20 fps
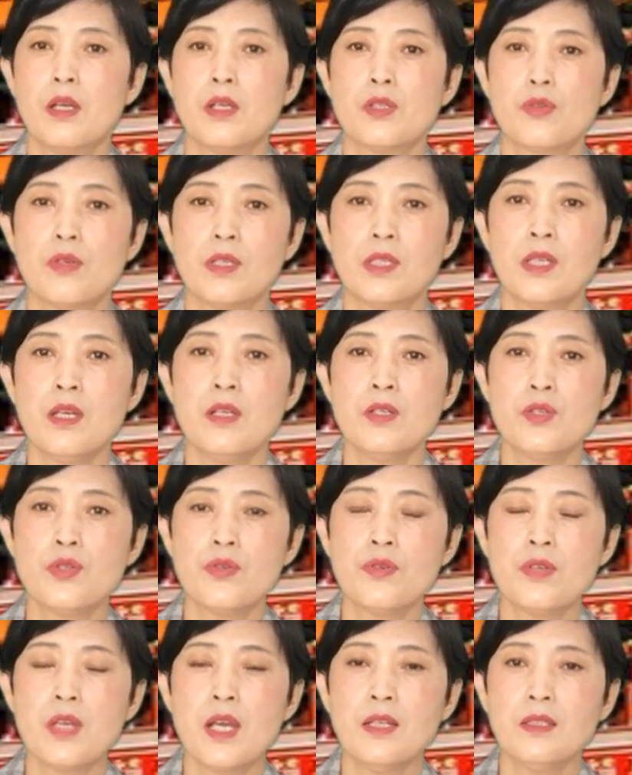昨天，
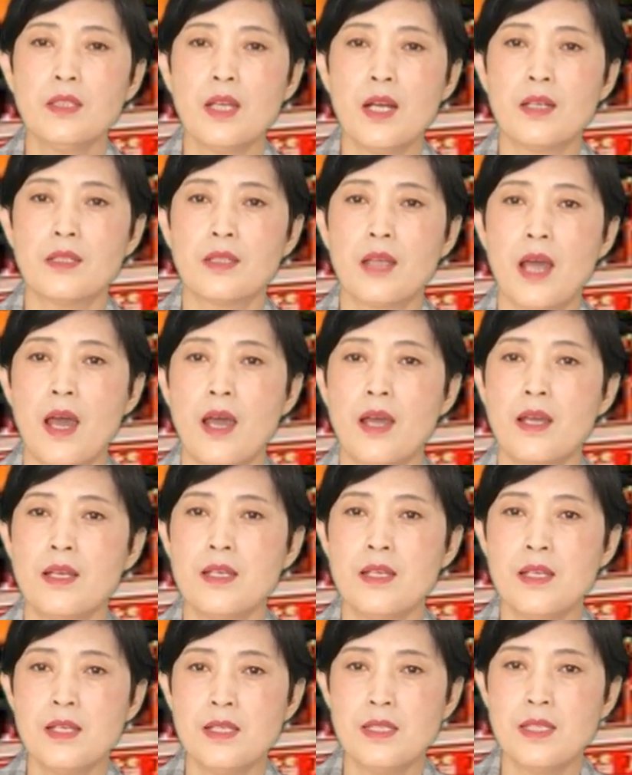中央电视台
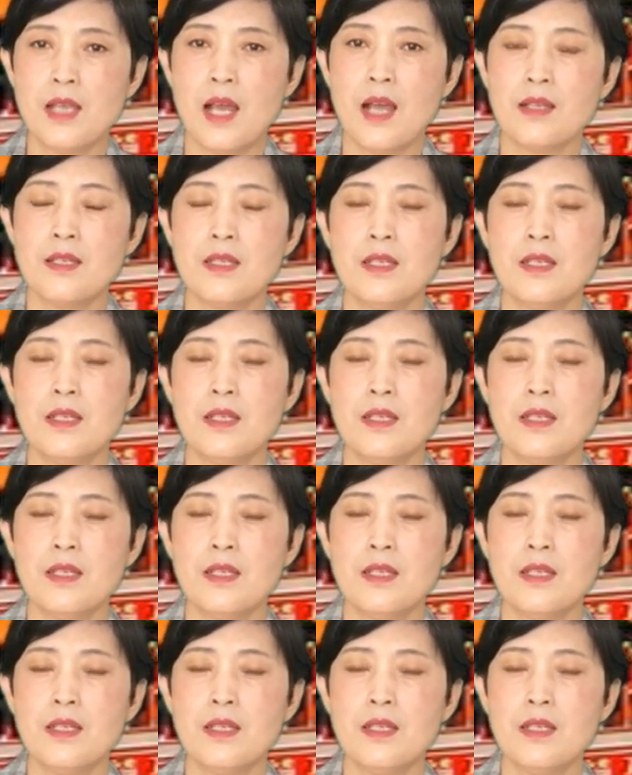一加